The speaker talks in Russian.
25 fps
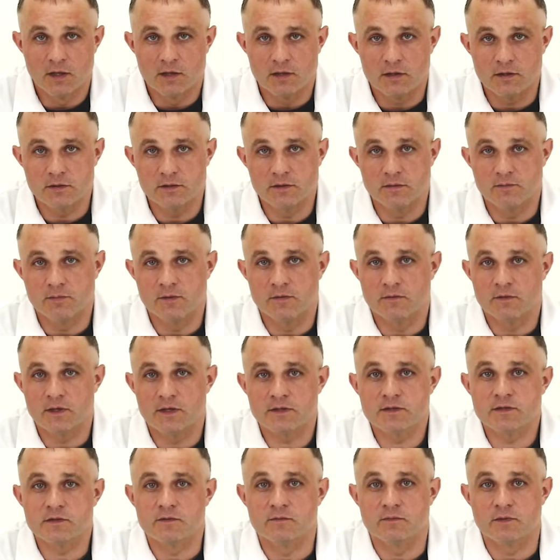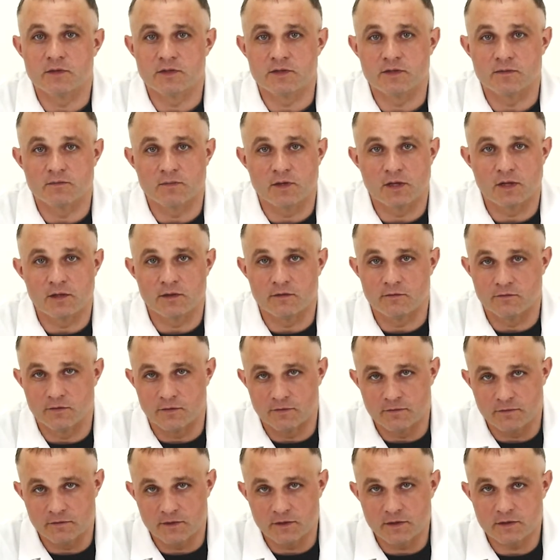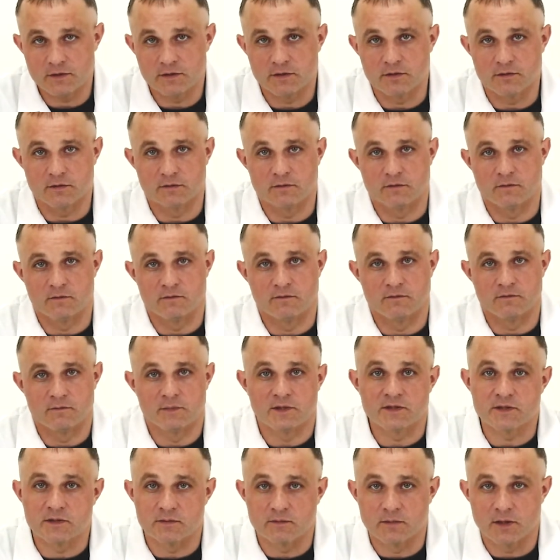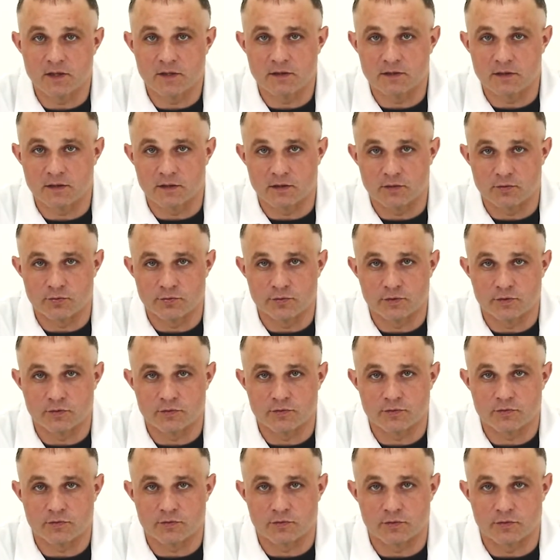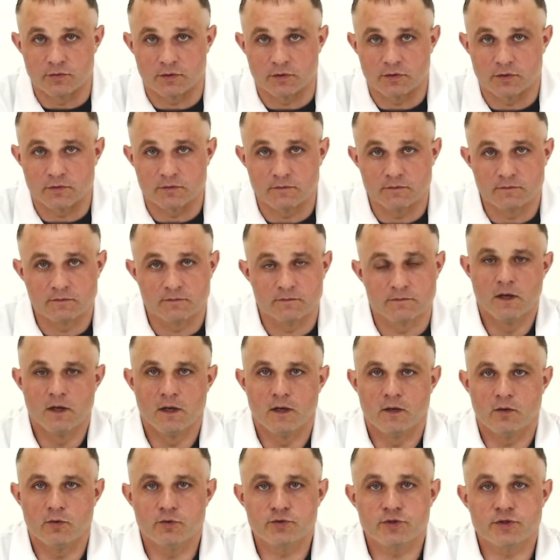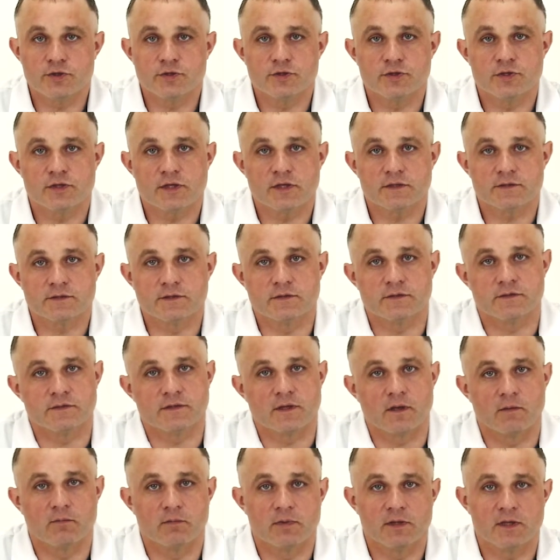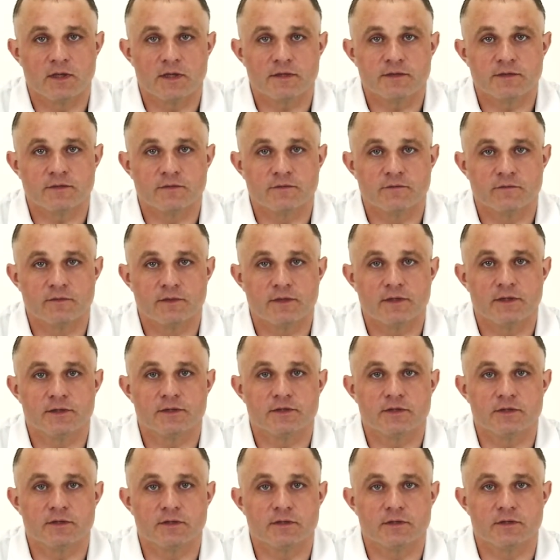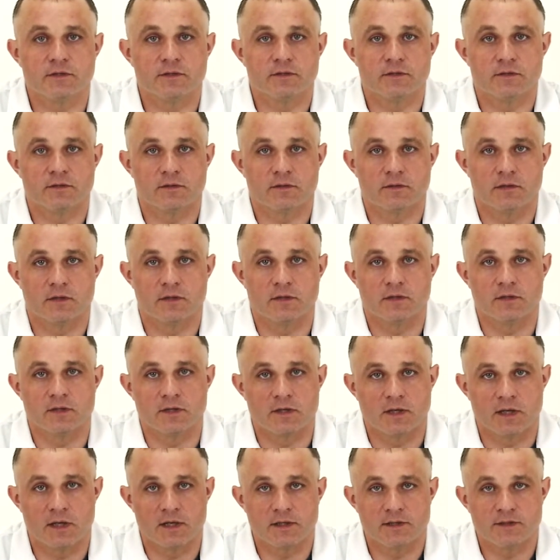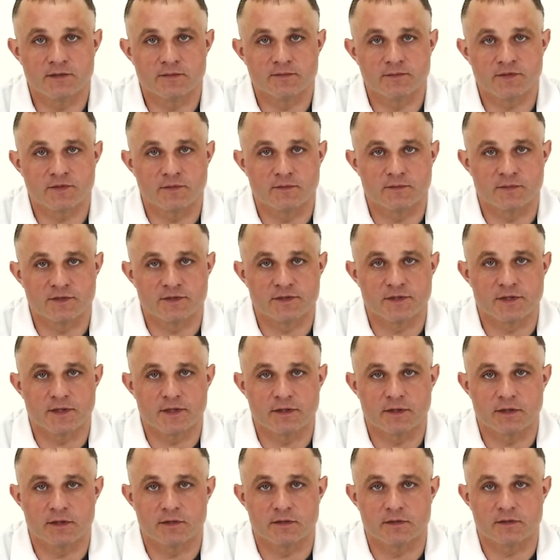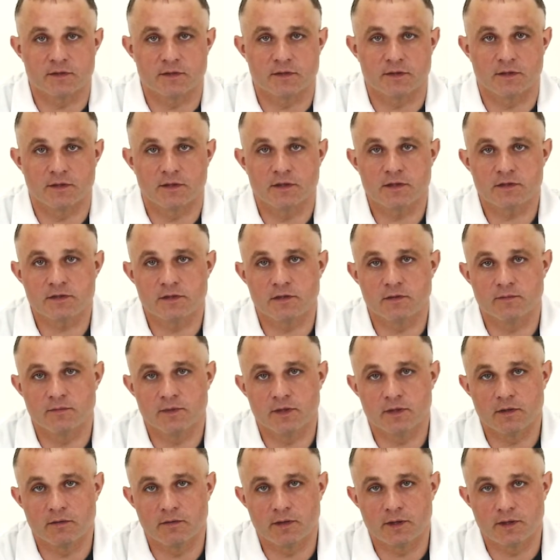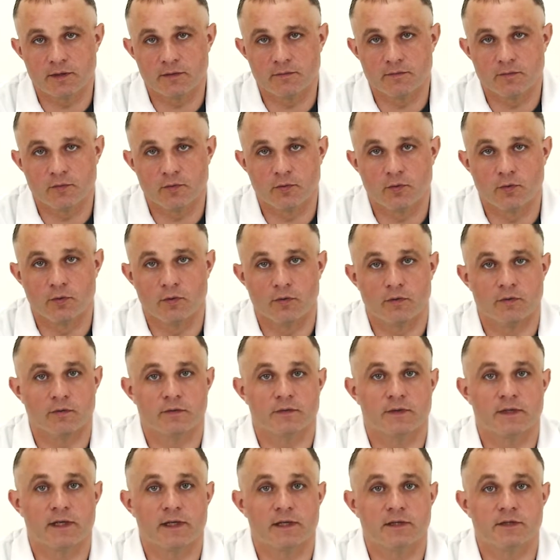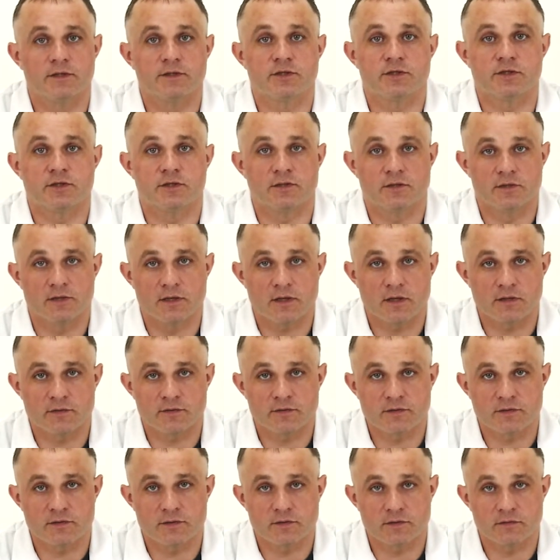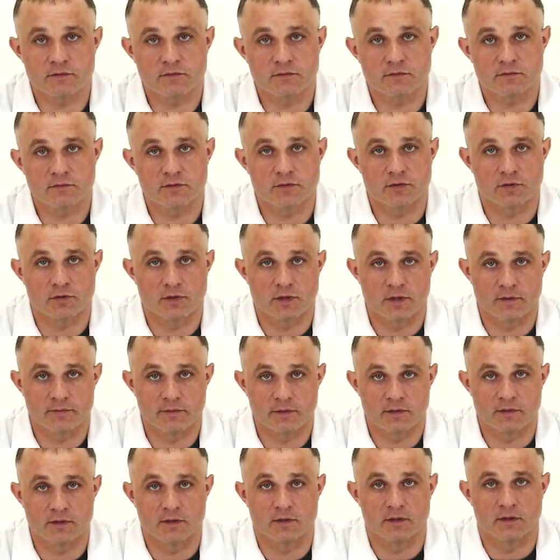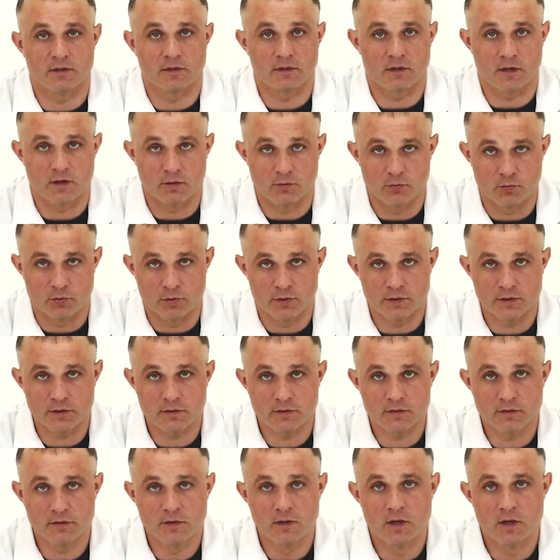и добиваться максимального эффекта в максимально короткие сроки. Очень часто соблазн вылечить алкоголизм самостоятельно. Если мы говорим о наличии диагноза, человек алкоголик,